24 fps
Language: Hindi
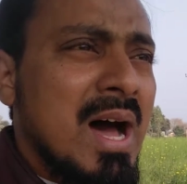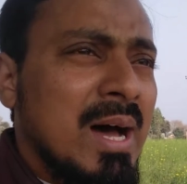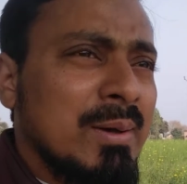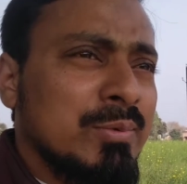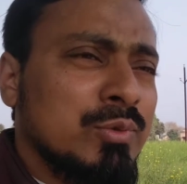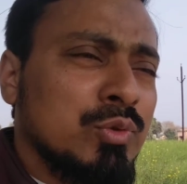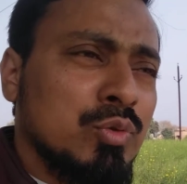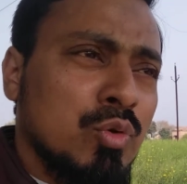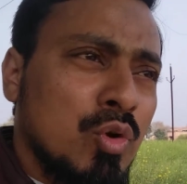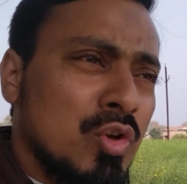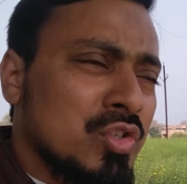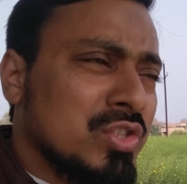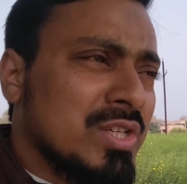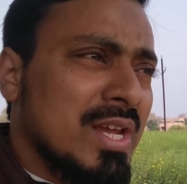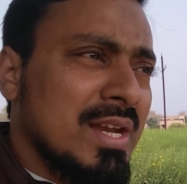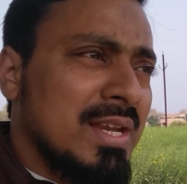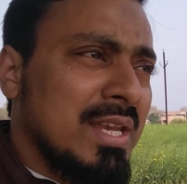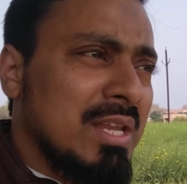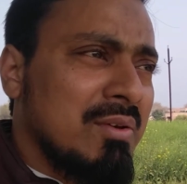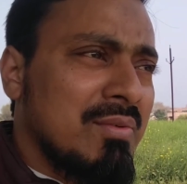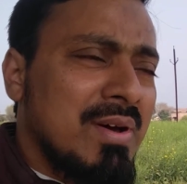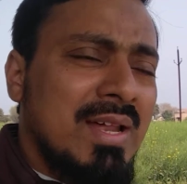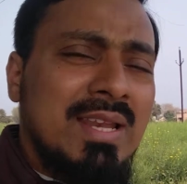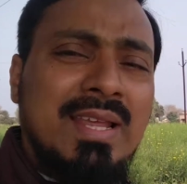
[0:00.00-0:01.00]
अफसोस
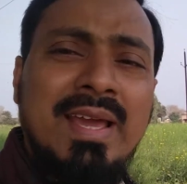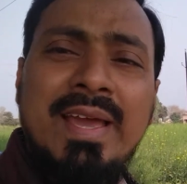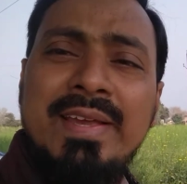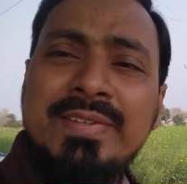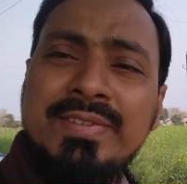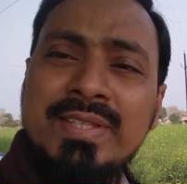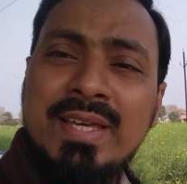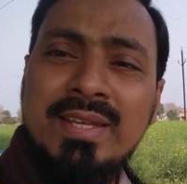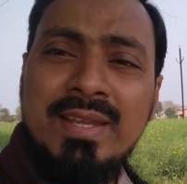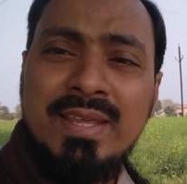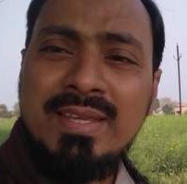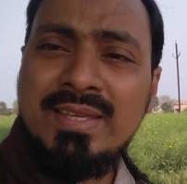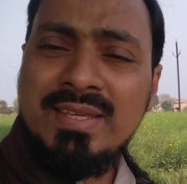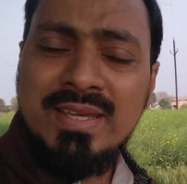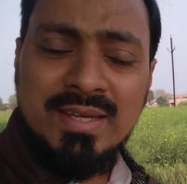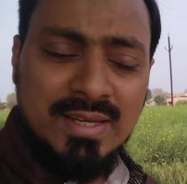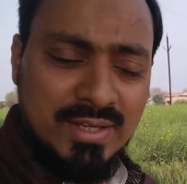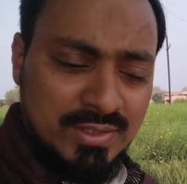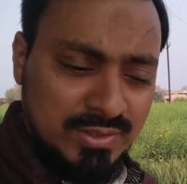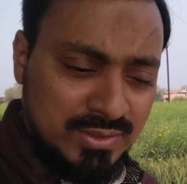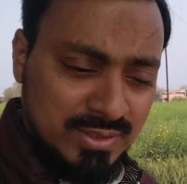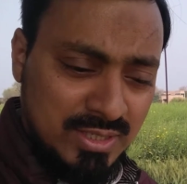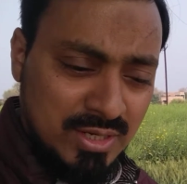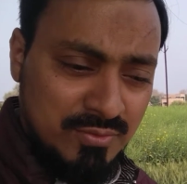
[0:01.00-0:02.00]
करने वाले ऐसा नहीं है
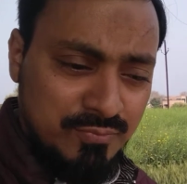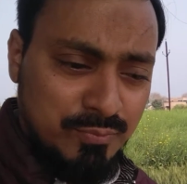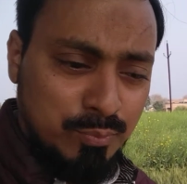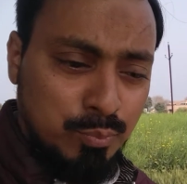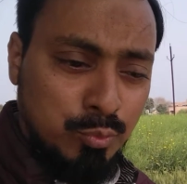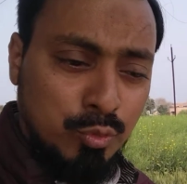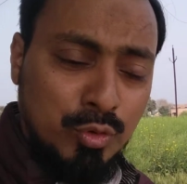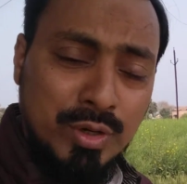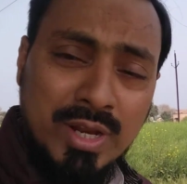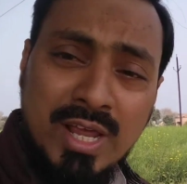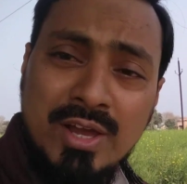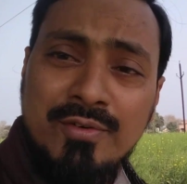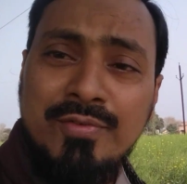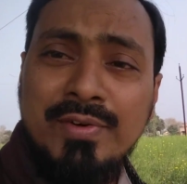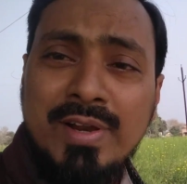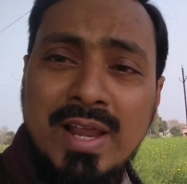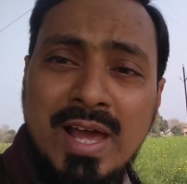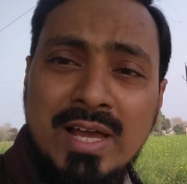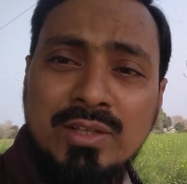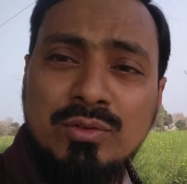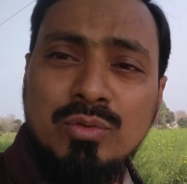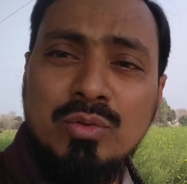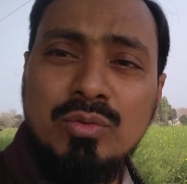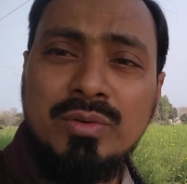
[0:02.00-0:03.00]
कि सिर्फ बुरे
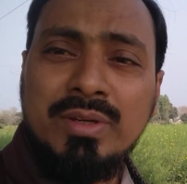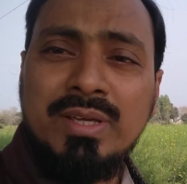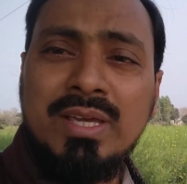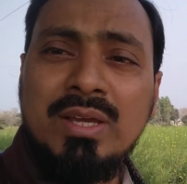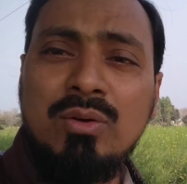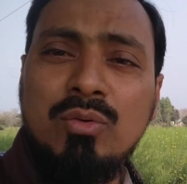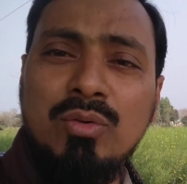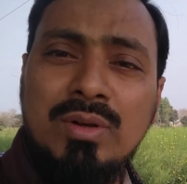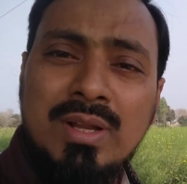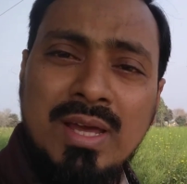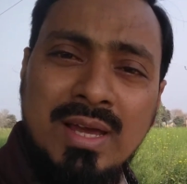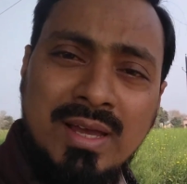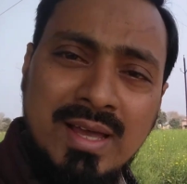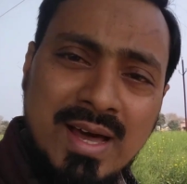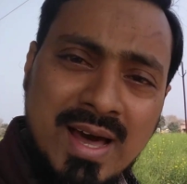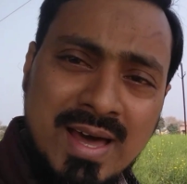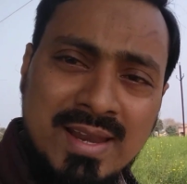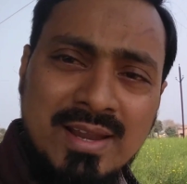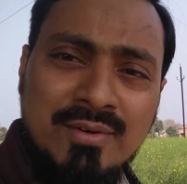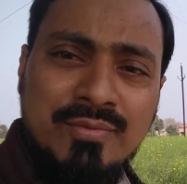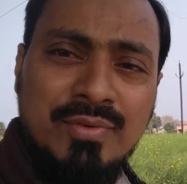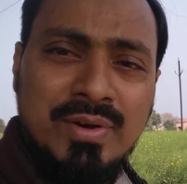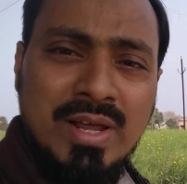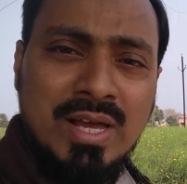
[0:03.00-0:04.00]
अफराद होंगे
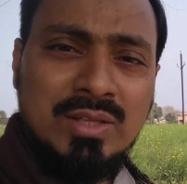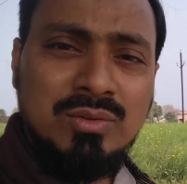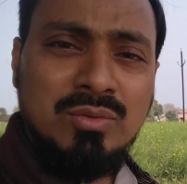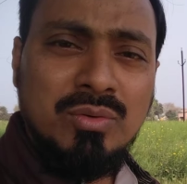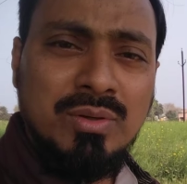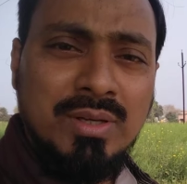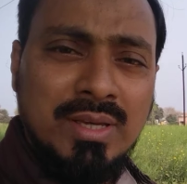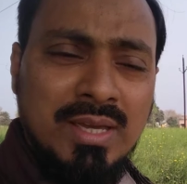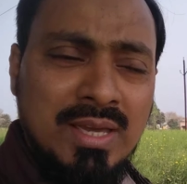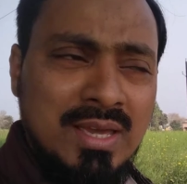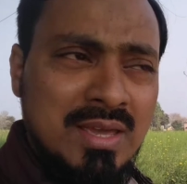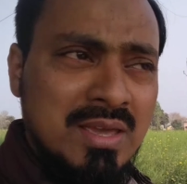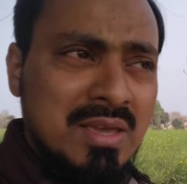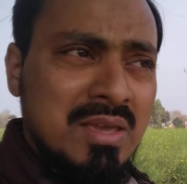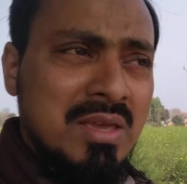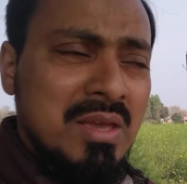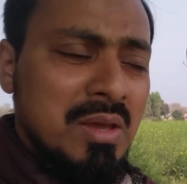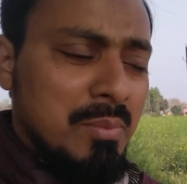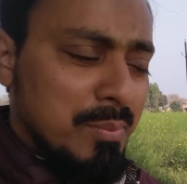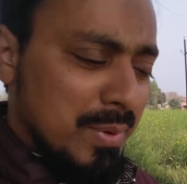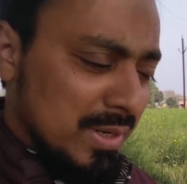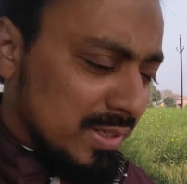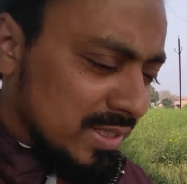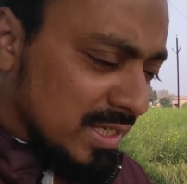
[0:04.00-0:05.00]
गुनाहगार अफराद होंगे
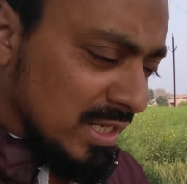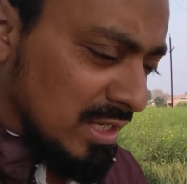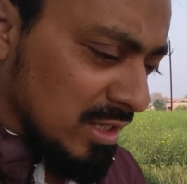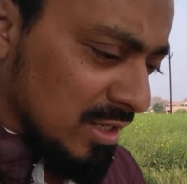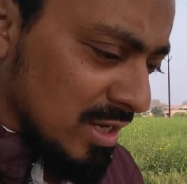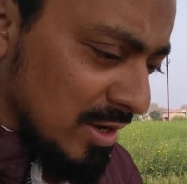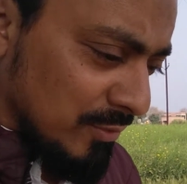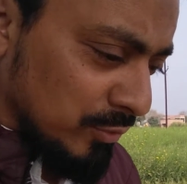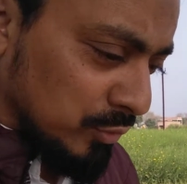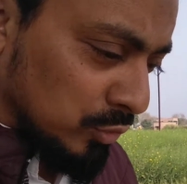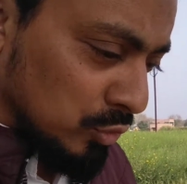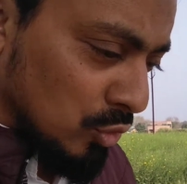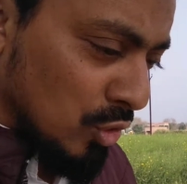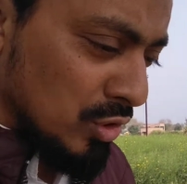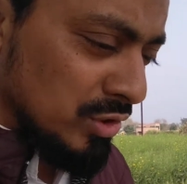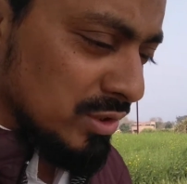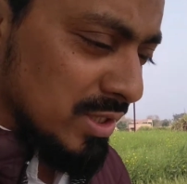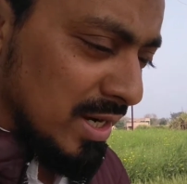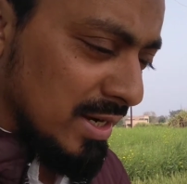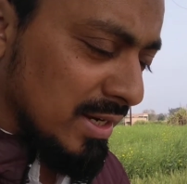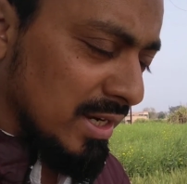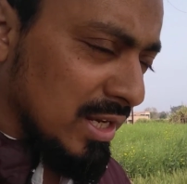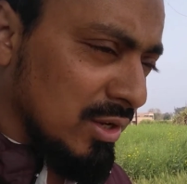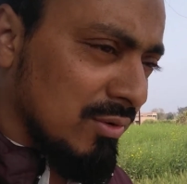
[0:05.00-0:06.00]
बल्कि अफसोस
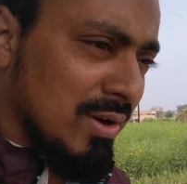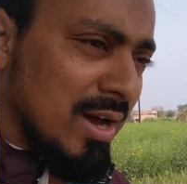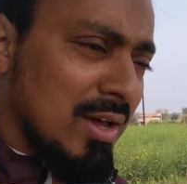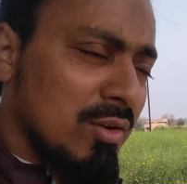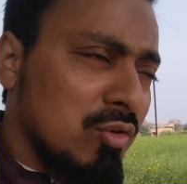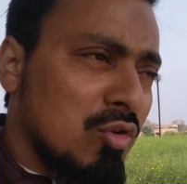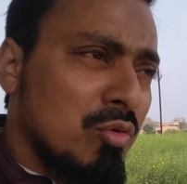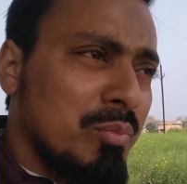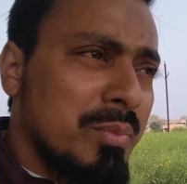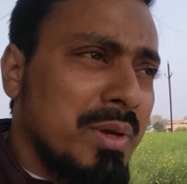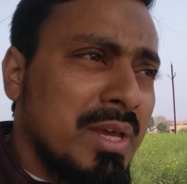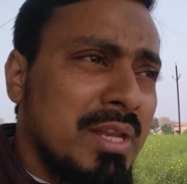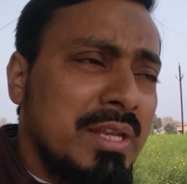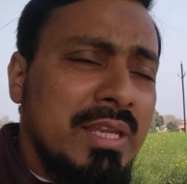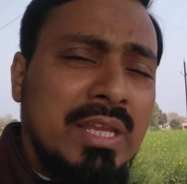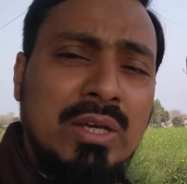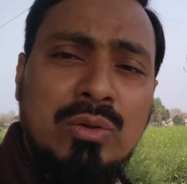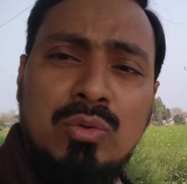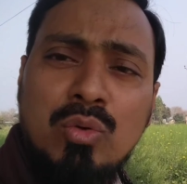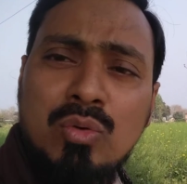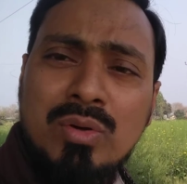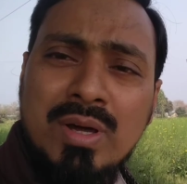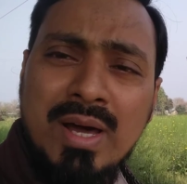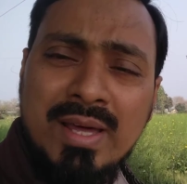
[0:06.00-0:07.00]
करने वालों में
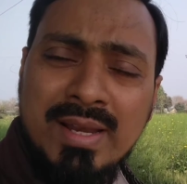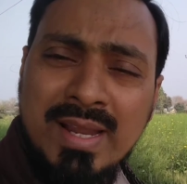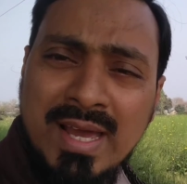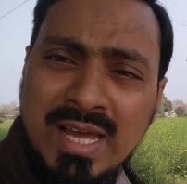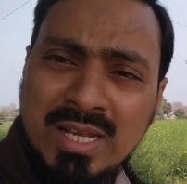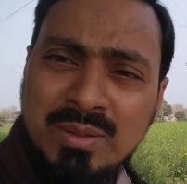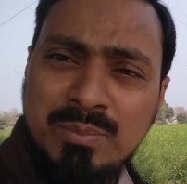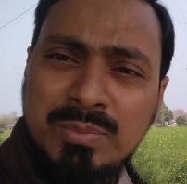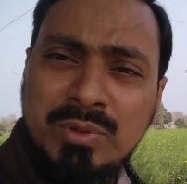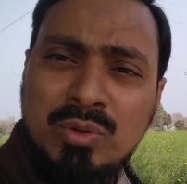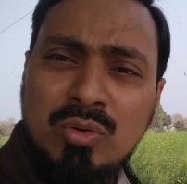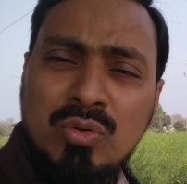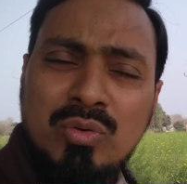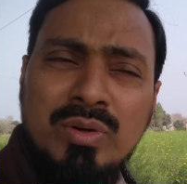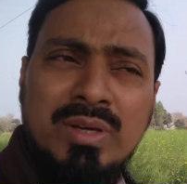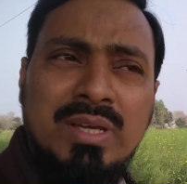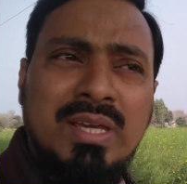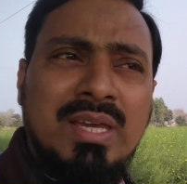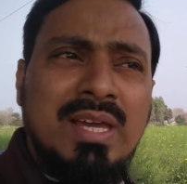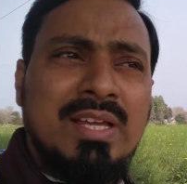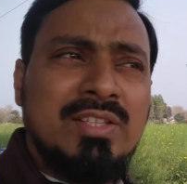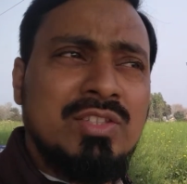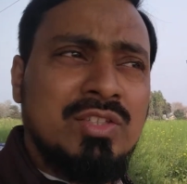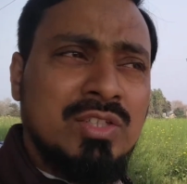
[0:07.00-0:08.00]
नेकूकारान भी
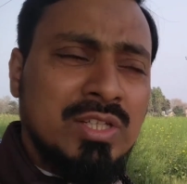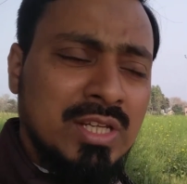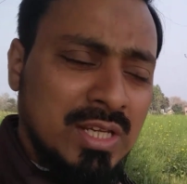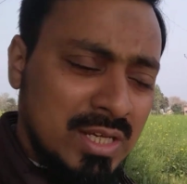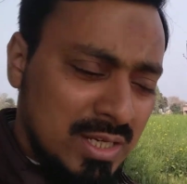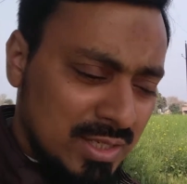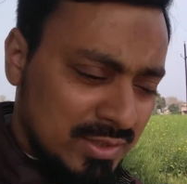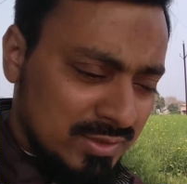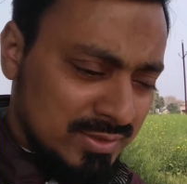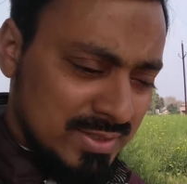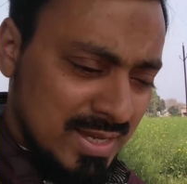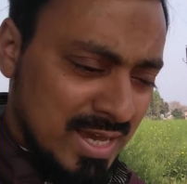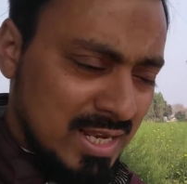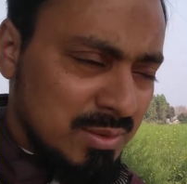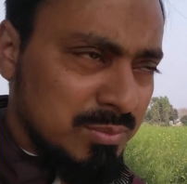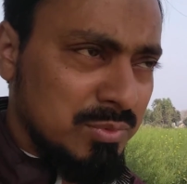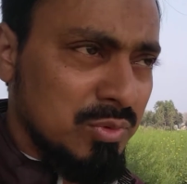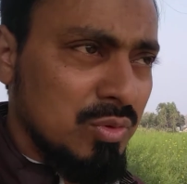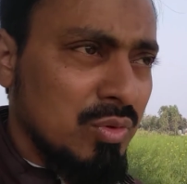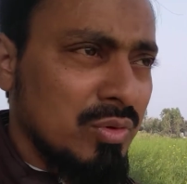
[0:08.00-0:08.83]
होंगे अच्छे इंसान भी